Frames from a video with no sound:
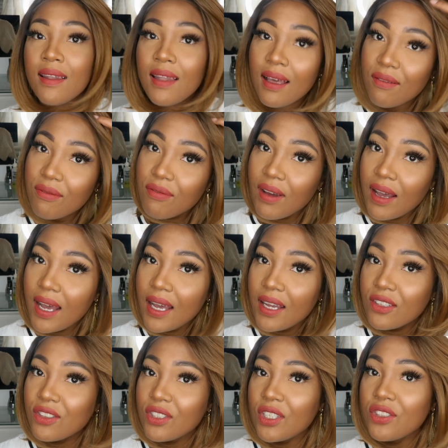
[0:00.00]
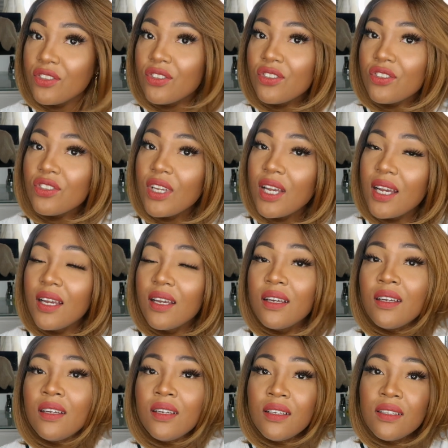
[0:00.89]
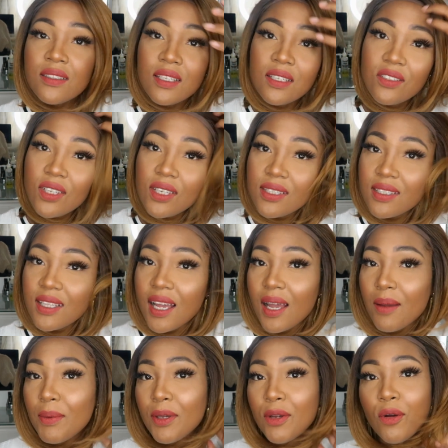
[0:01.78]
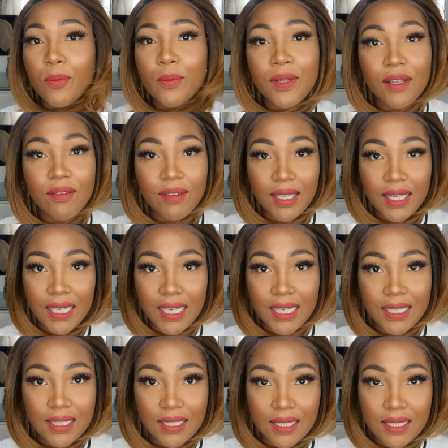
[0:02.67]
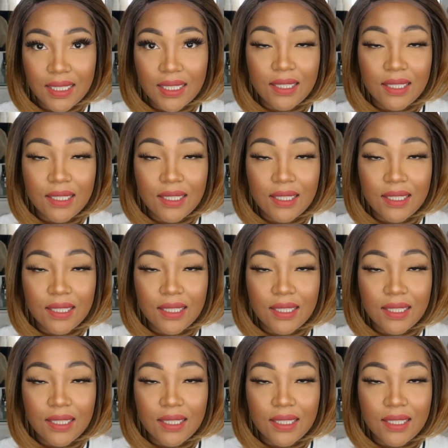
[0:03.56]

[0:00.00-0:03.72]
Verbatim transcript: Lavar, gente, já... Vocês já sabem como lavar lace.